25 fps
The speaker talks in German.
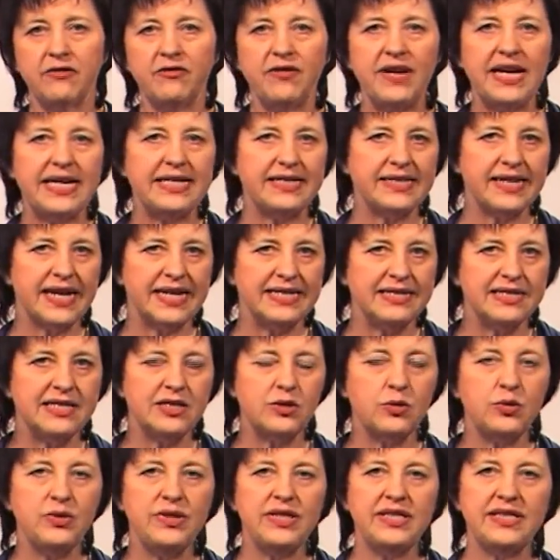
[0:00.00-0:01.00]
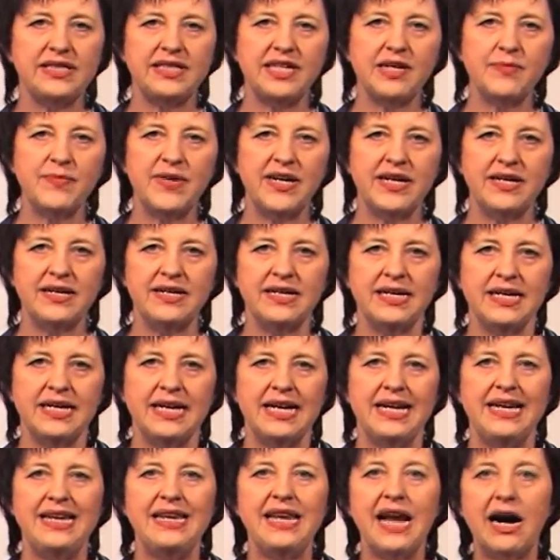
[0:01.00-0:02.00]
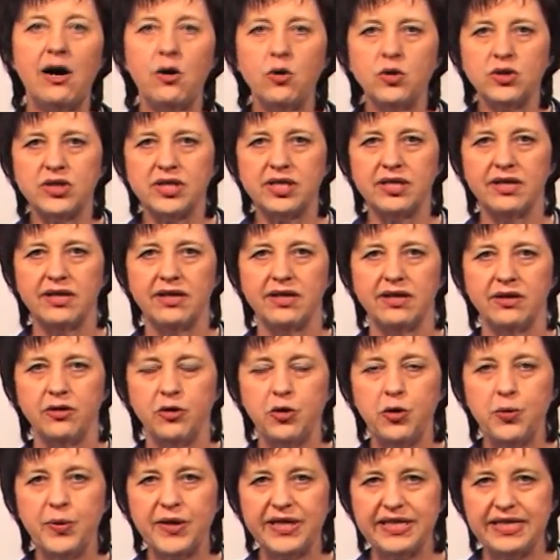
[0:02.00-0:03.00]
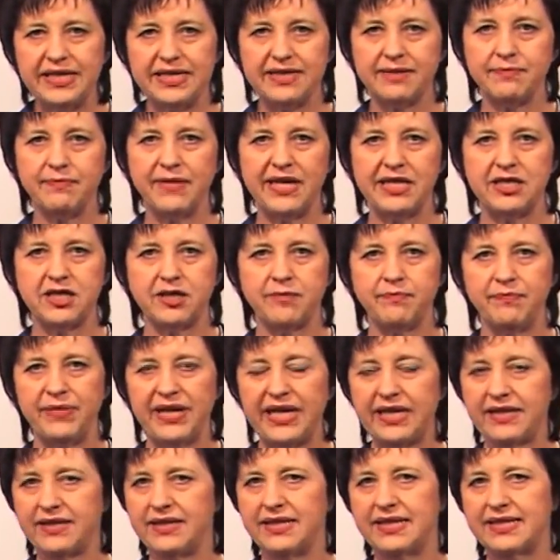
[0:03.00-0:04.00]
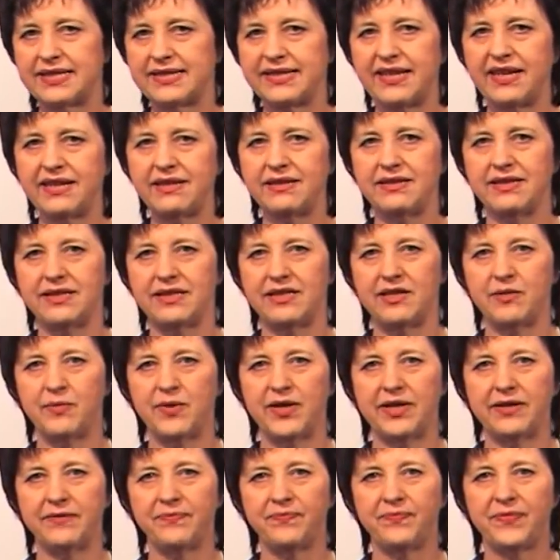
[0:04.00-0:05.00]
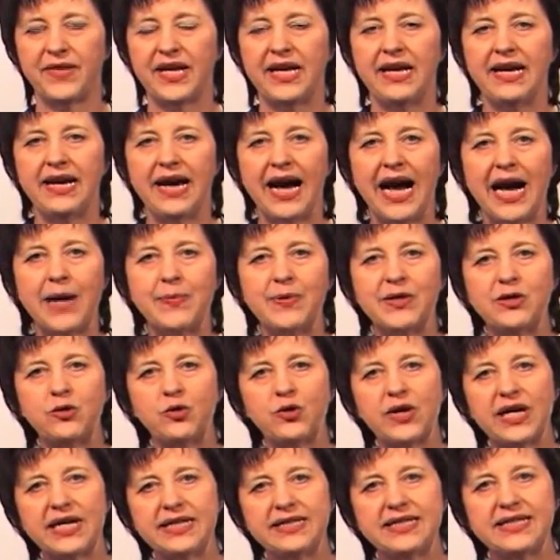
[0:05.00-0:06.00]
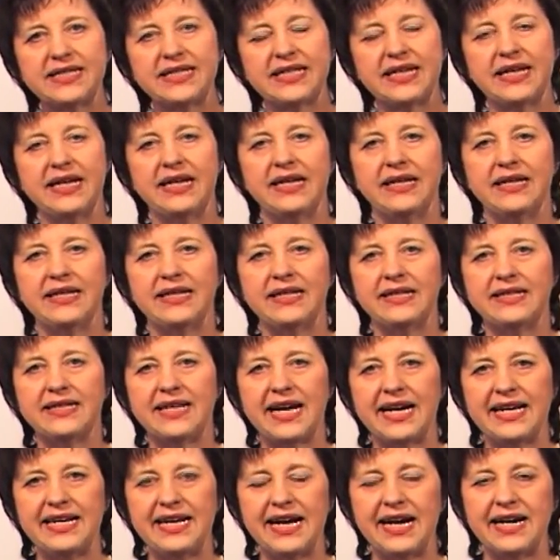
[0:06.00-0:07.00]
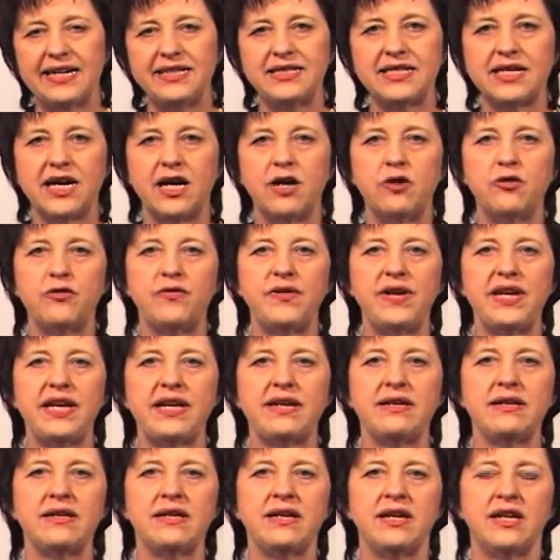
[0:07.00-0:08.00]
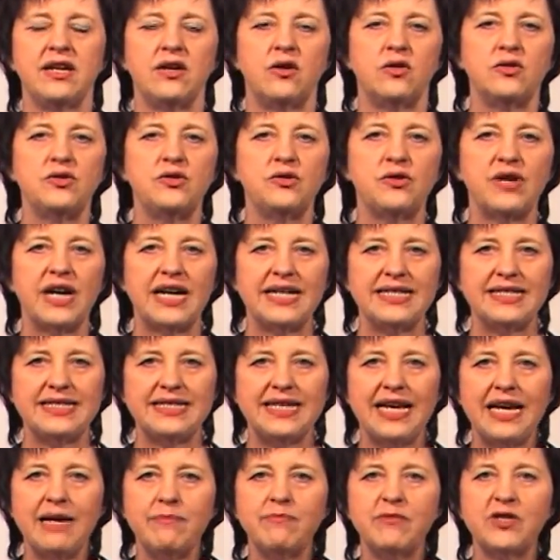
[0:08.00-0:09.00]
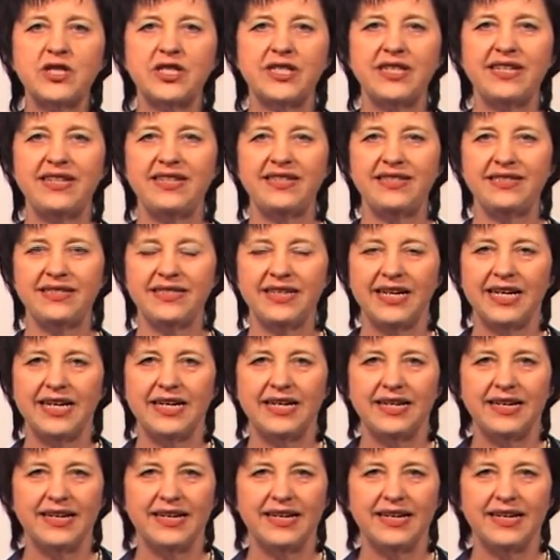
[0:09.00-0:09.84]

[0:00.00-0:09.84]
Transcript: Vielleicht kannst du nicht immer laut über diesen Menschen beten, das geht nicht immer. Aber du kannst deine Hand auflegen und du kannst im stillen